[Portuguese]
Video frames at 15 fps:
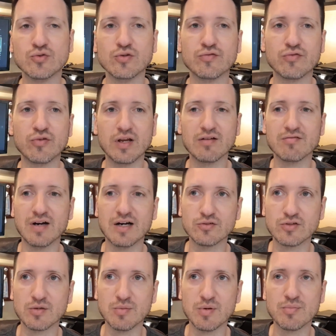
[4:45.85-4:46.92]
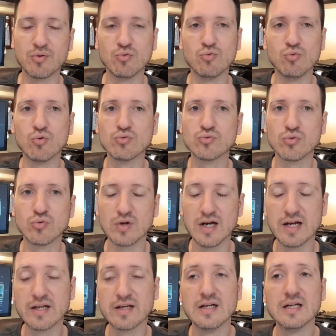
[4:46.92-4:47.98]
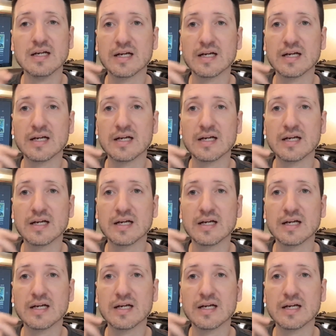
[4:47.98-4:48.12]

foi levado também para um outro lugar.